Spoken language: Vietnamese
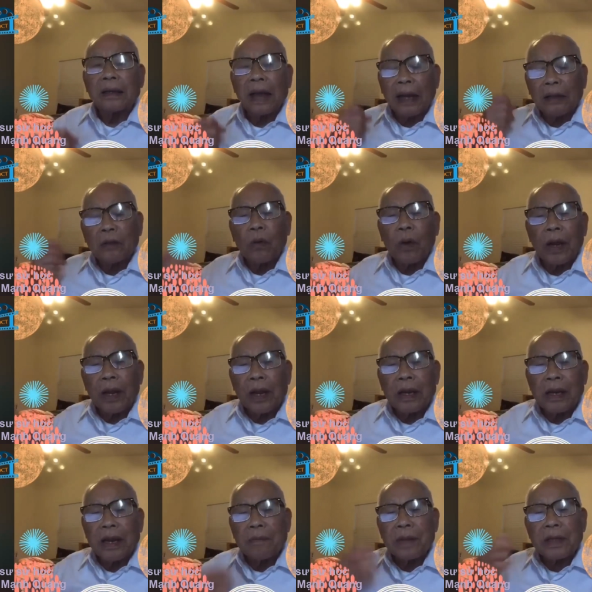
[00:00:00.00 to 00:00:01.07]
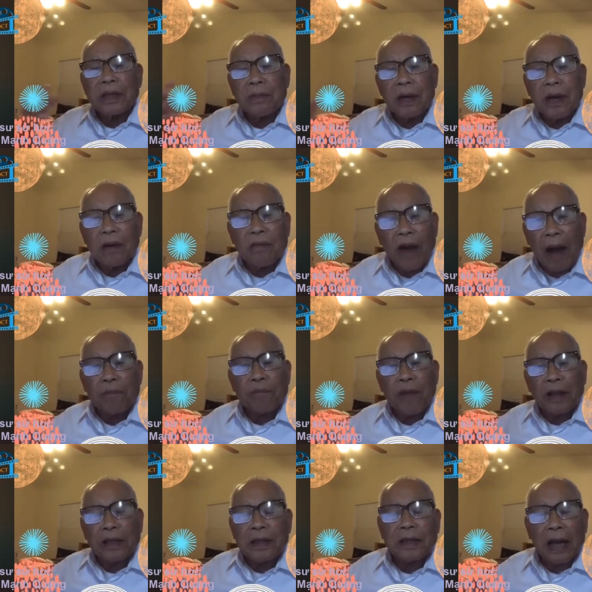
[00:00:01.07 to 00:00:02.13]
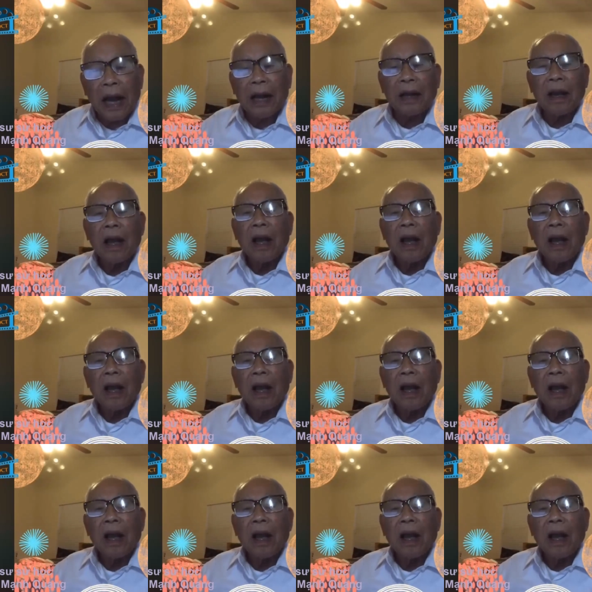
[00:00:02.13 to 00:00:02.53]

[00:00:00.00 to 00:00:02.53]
đánh đuổi Liên minh xâm lược Pháp Vatican